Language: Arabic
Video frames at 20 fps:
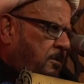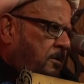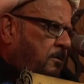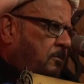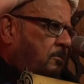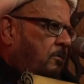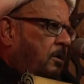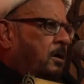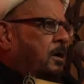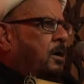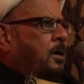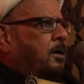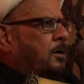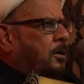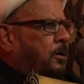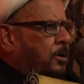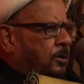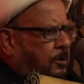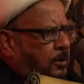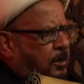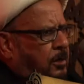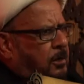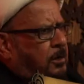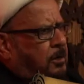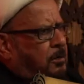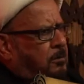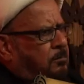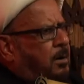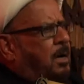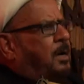وكان كذلك
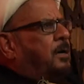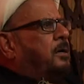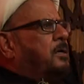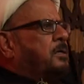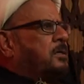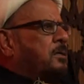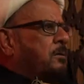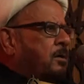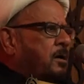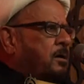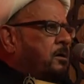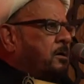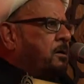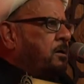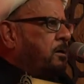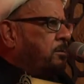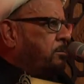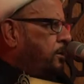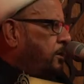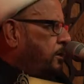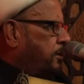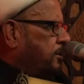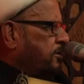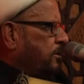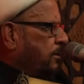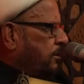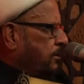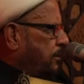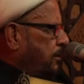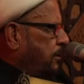بعد زمان النبي
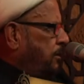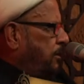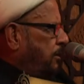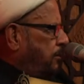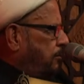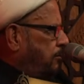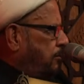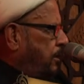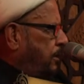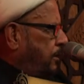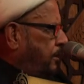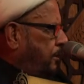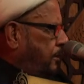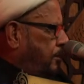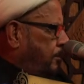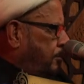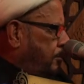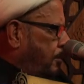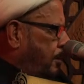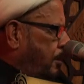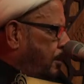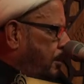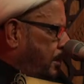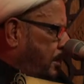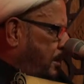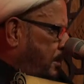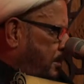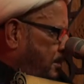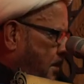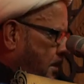صلى الله عليه
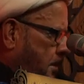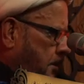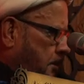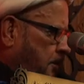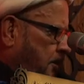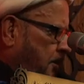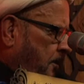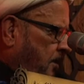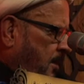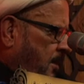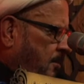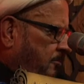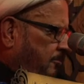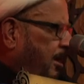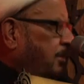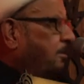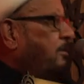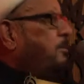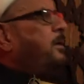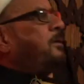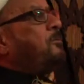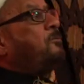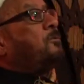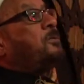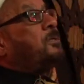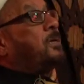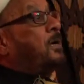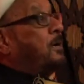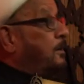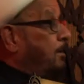وآله فاطمة
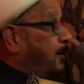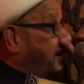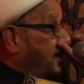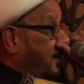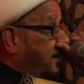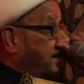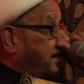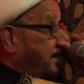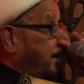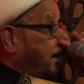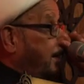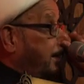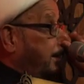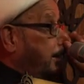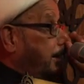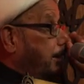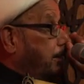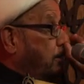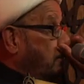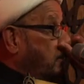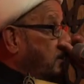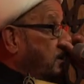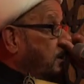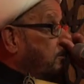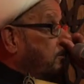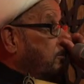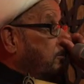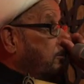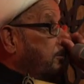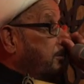الزهراء كذلك أيها
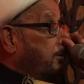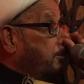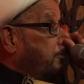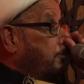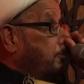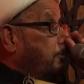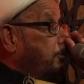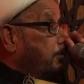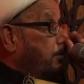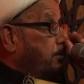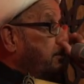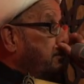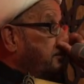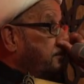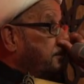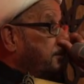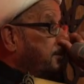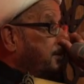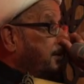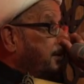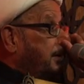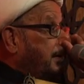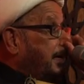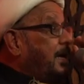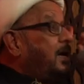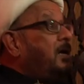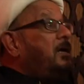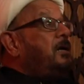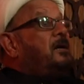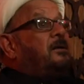المؤمنون
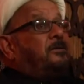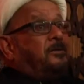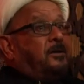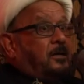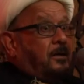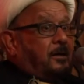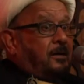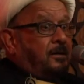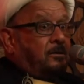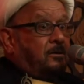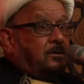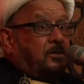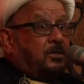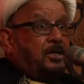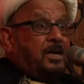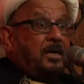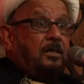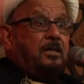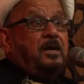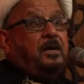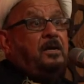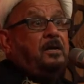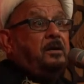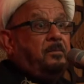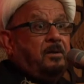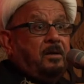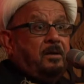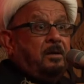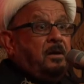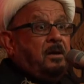كليلة القدر قد
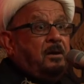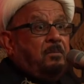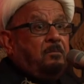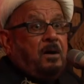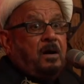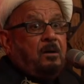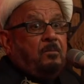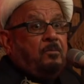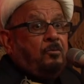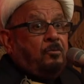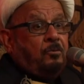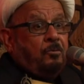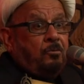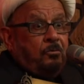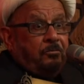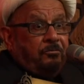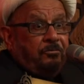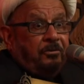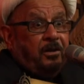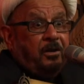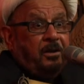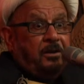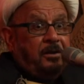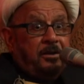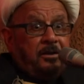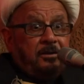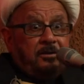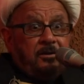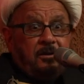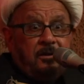احنا مأمورون في
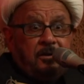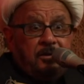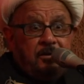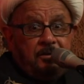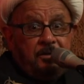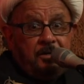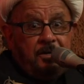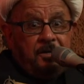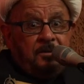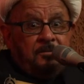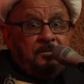ليلة القدر